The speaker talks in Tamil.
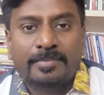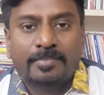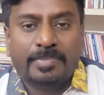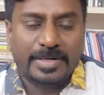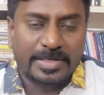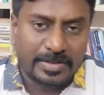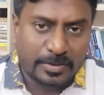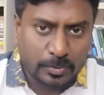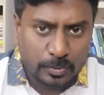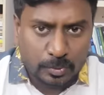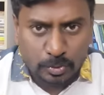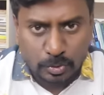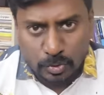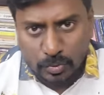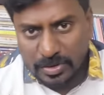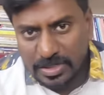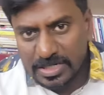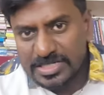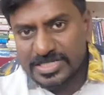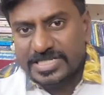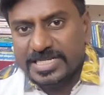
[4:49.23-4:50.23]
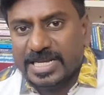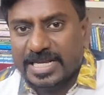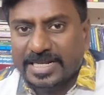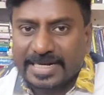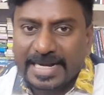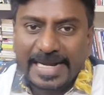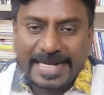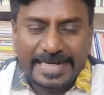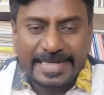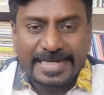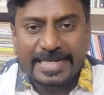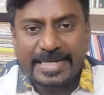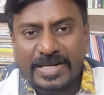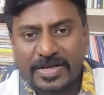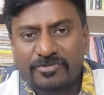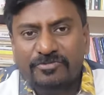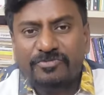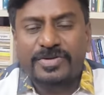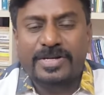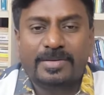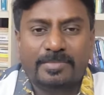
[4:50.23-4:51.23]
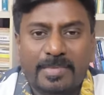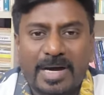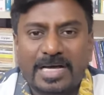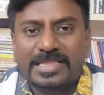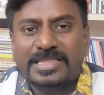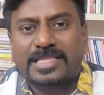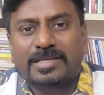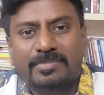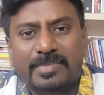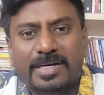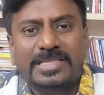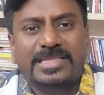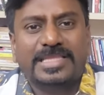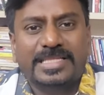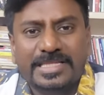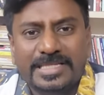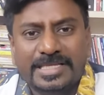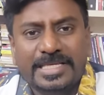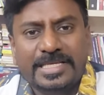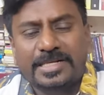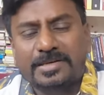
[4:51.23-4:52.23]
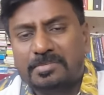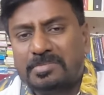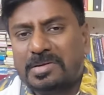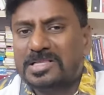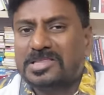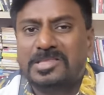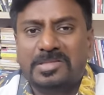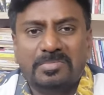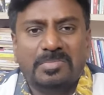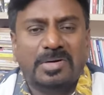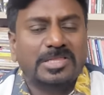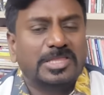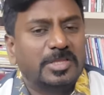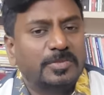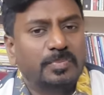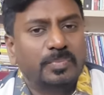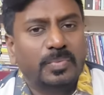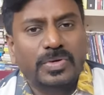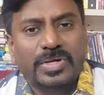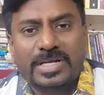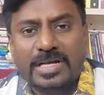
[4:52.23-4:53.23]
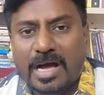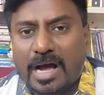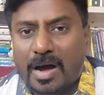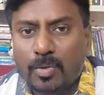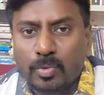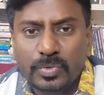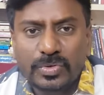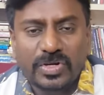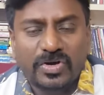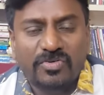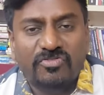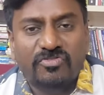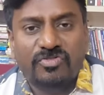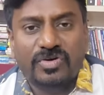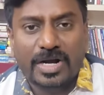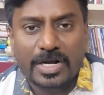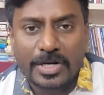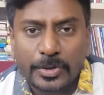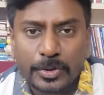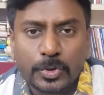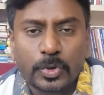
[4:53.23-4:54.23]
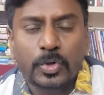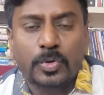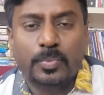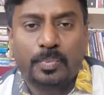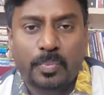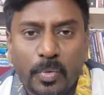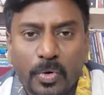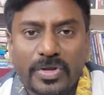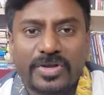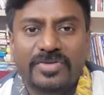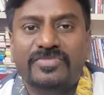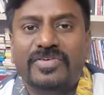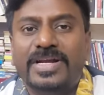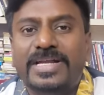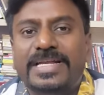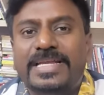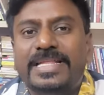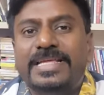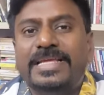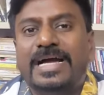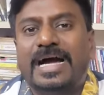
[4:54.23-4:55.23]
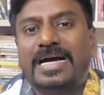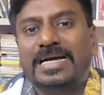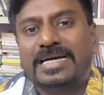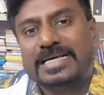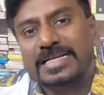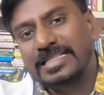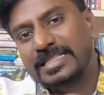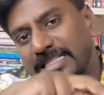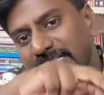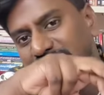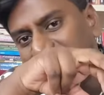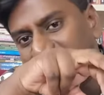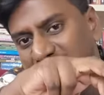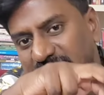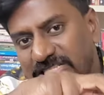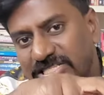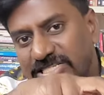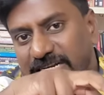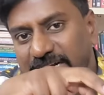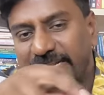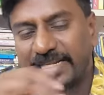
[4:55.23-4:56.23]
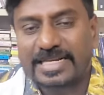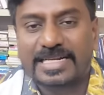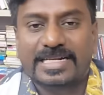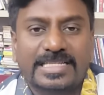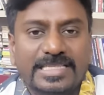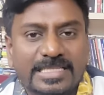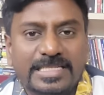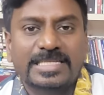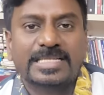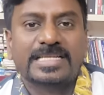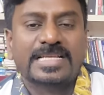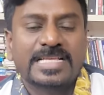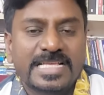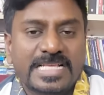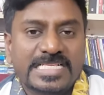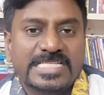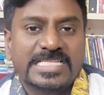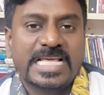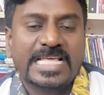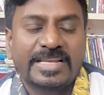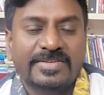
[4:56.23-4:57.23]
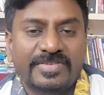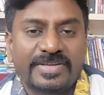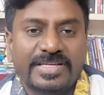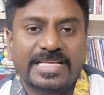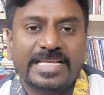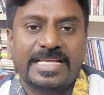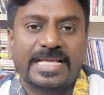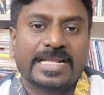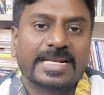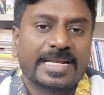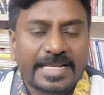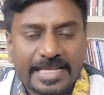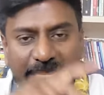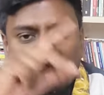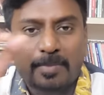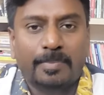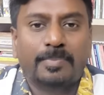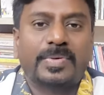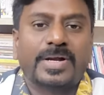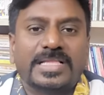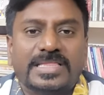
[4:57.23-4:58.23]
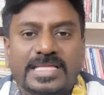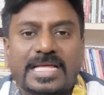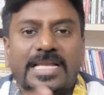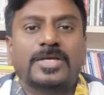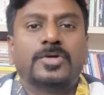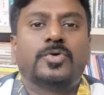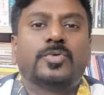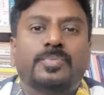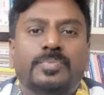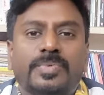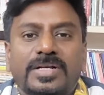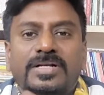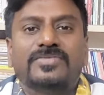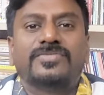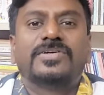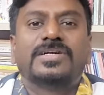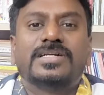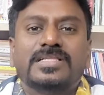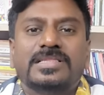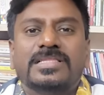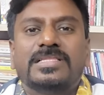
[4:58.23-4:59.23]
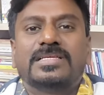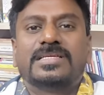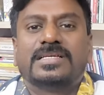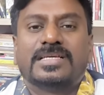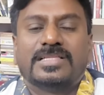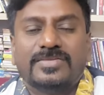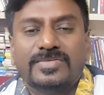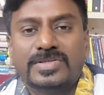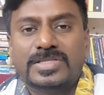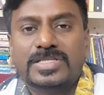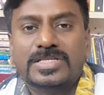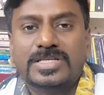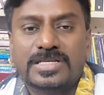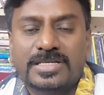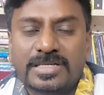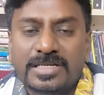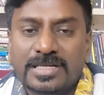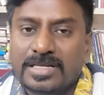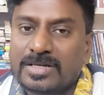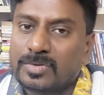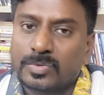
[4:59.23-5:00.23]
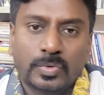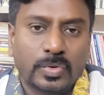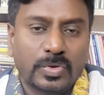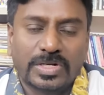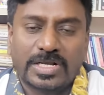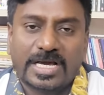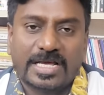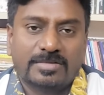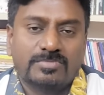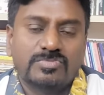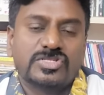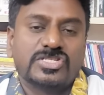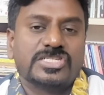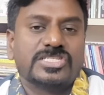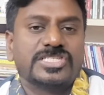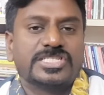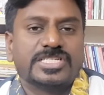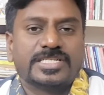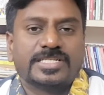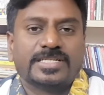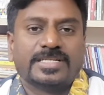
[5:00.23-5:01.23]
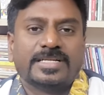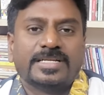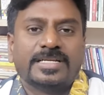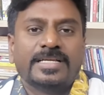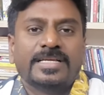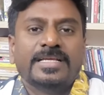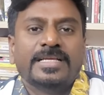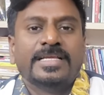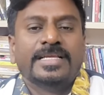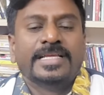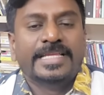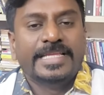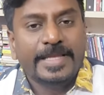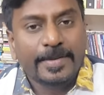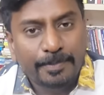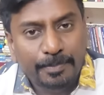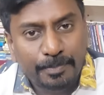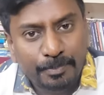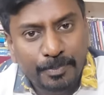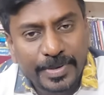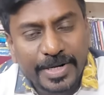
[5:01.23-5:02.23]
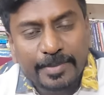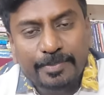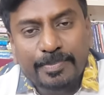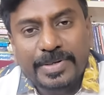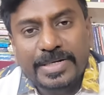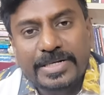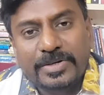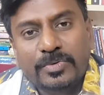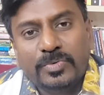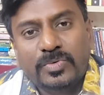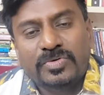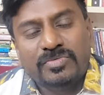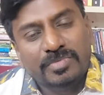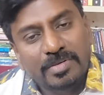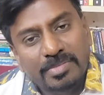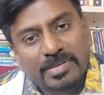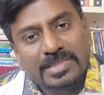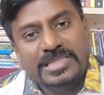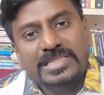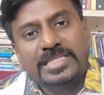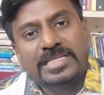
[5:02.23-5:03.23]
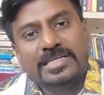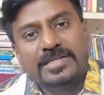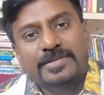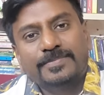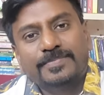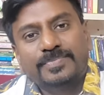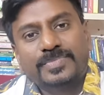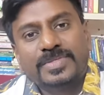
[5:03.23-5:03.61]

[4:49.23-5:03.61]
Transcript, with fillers: பட் தொடர்ச்சியாக ரைட்டு லெஃப்ட்டுன்னு மாற்றி மாற்றி கீரை மாற்றி மாற்றி போய் அவுட் ஆஃப் கண்ட்ரோல் போய் வண்டி அங்கேருந்து தார் சாலையிலேருந்து சரிவுக்கு இறங்கி அப்படியே தலை குப்புற விழுந்து அது வந்து நொறுங்க ஆரம்பிச்சிருச்சு இப்படிப்பட்ட ஒரு விபத்தில்